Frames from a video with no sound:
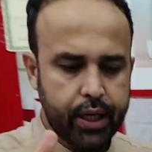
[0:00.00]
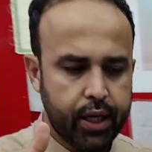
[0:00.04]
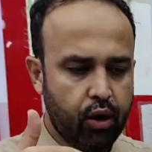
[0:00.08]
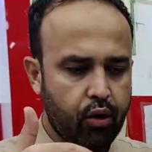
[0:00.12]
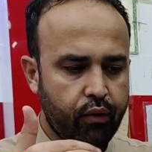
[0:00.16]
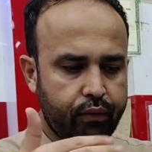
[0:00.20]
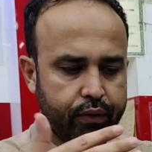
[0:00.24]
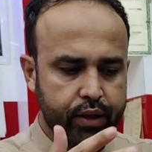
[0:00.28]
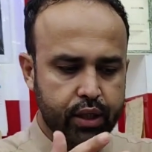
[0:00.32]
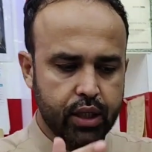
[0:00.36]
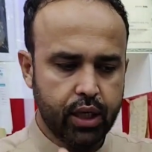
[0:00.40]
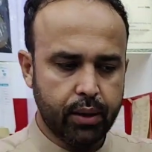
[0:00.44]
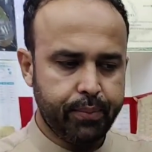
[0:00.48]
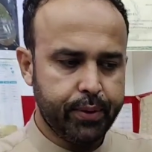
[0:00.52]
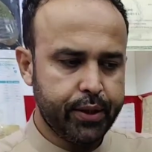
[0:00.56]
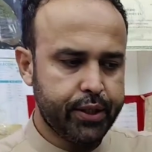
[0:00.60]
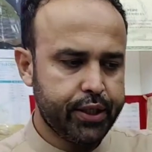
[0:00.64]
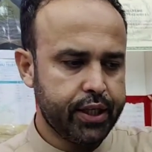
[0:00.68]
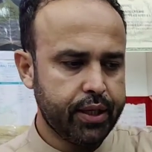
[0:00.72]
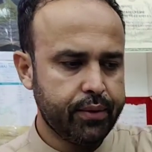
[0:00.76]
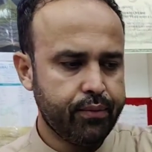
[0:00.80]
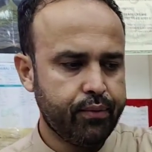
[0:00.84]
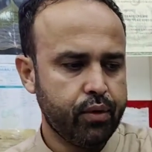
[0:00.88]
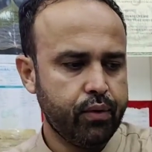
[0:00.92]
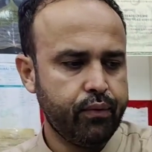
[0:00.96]
में है ऑफिशियल पी
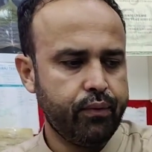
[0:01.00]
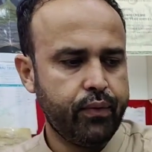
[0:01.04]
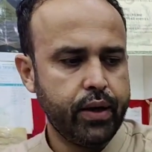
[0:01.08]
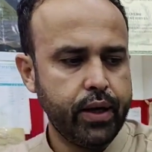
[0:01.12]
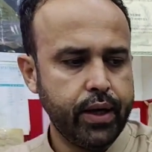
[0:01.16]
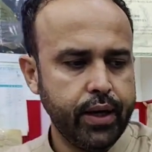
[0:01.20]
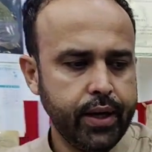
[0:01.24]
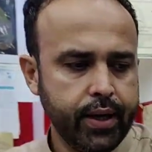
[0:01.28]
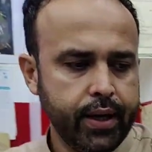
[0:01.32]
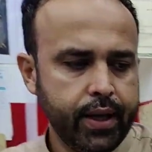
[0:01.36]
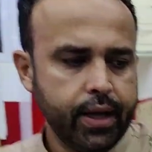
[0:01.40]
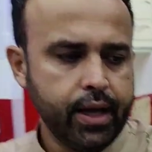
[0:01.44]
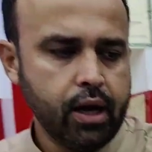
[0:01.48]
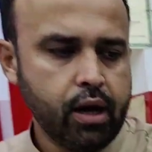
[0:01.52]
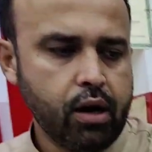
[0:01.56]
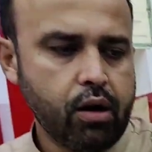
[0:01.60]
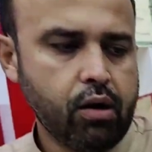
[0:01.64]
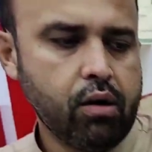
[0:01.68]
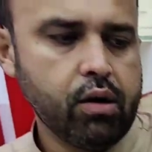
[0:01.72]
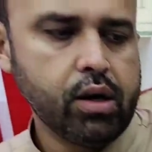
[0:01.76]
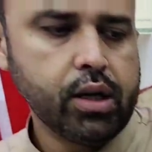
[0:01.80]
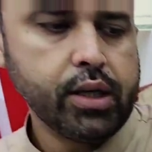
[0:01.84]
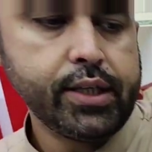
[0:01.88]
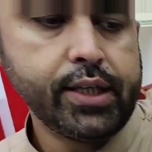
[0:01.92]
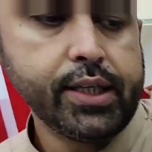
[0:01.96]
टी एफ है
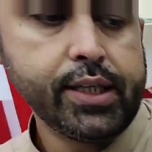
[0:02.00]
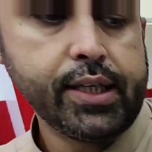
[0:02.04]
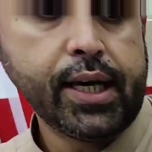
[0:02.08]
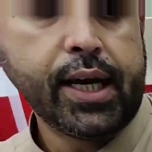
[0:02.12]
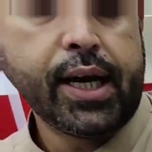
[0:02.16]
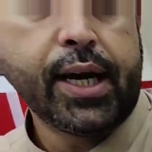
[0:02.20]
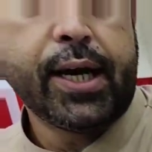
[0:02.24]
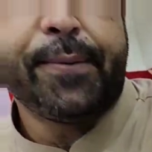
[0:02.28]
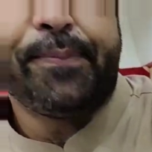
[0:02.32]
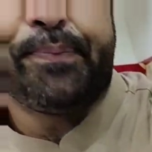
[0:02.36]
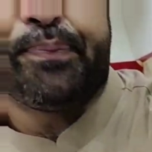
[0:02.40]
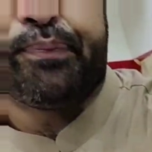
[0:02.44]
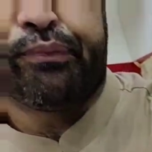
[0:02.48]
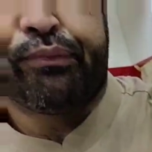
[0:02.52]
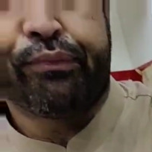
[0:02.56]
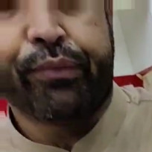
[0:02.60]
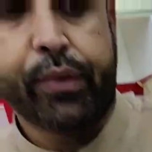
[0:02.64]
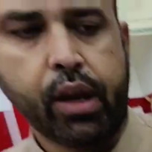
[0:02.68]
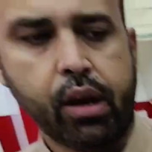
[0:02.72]
और इसी तरह